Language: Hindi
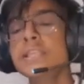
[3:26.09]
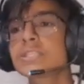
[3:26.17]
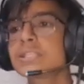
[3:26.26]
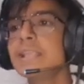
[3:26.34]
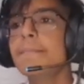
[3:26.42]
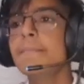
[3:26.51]

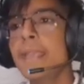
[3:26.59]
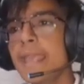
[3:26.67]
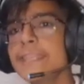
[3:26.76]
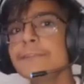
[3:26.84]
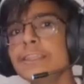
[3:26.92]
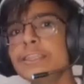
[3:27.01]
इसलिए
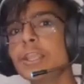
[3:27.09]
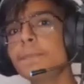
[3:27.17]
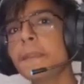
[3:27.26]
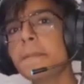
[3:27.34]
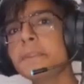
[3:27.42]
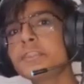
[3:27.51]
मेरी वीडियो
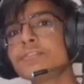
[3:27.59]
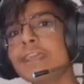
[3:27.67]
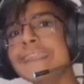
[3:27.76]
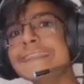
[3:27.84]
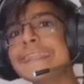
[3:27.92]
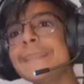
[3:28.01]
पे भी
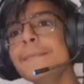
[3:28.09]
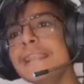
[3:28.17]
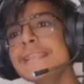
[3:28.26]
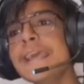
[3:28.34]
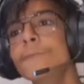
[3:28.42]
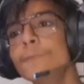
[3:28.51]
20
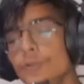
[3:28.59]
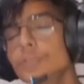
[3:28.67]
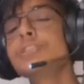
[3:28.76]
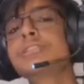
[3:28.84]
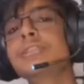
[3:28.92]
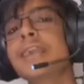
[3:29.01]
मिलियन व्यूज